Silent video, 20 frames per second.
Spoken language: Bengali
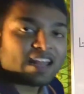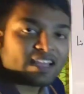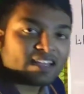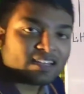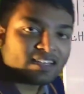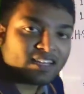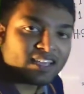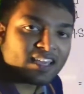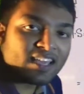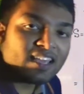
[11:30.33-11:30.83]

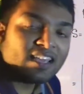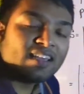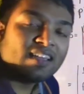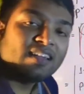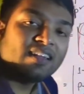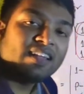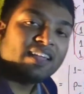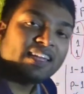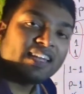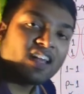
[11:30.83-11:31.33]
আরেকটি
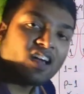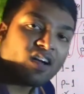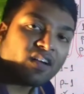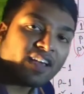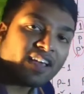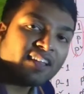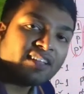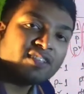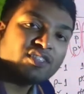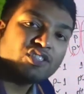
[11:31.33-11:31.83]

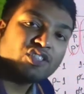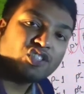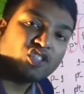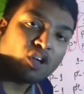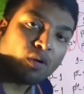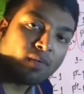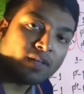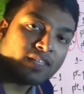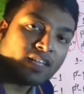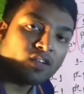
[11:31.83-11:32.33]
নির্ণায়কের
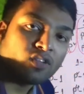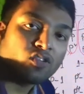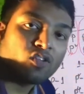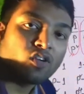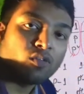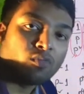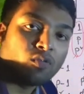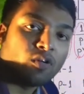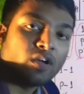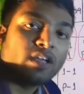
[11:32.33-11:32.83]
সমাধান
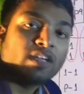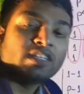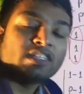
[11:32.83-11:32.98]
করব